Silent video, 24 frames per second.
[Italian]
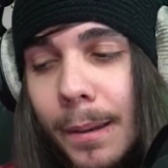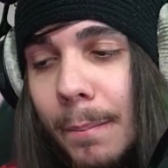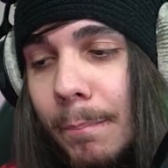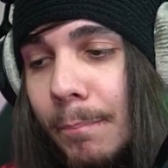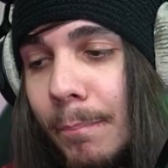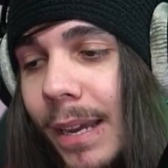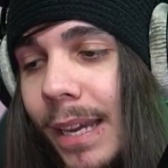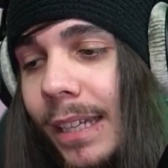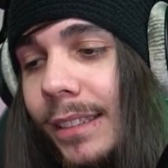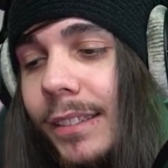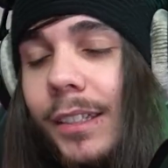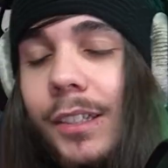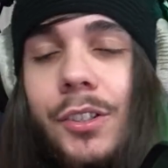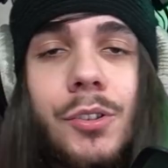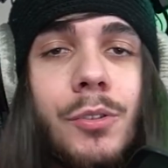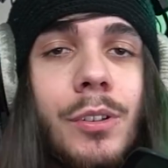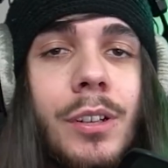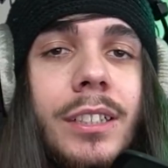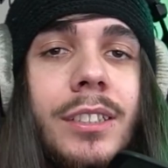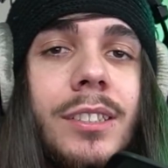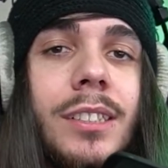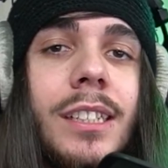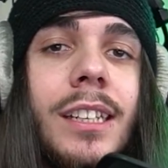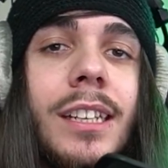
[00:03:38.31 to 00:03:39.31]
metterci
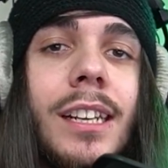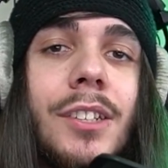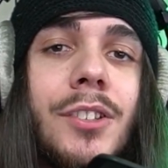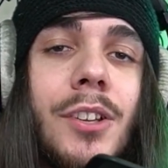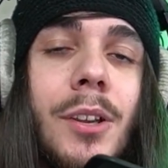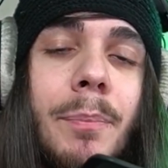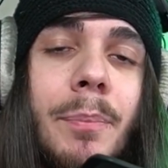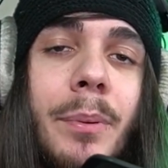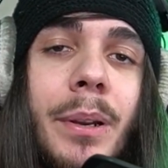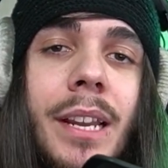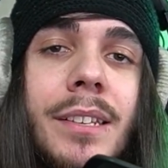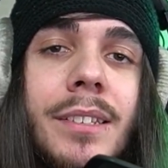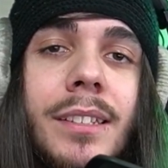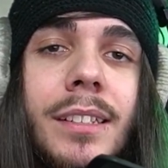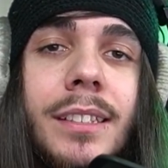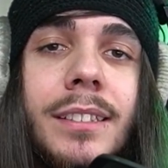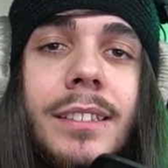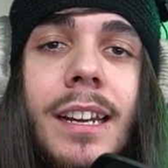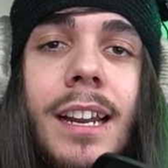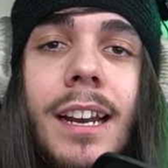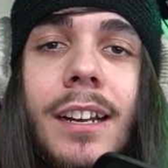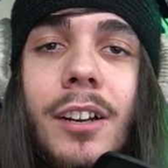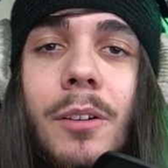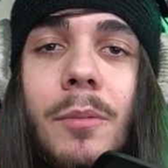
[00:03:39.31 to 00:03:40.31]
una sigla giapponese di
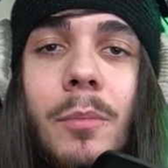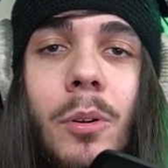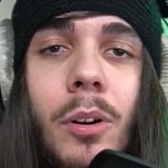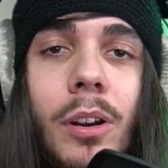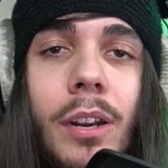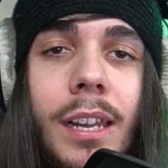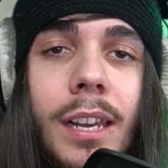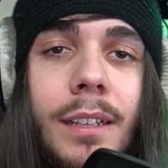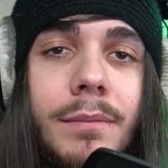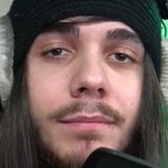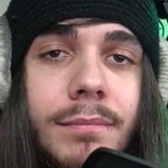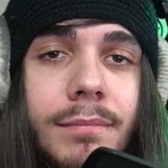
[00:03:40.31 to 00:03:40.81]
Dragon Ball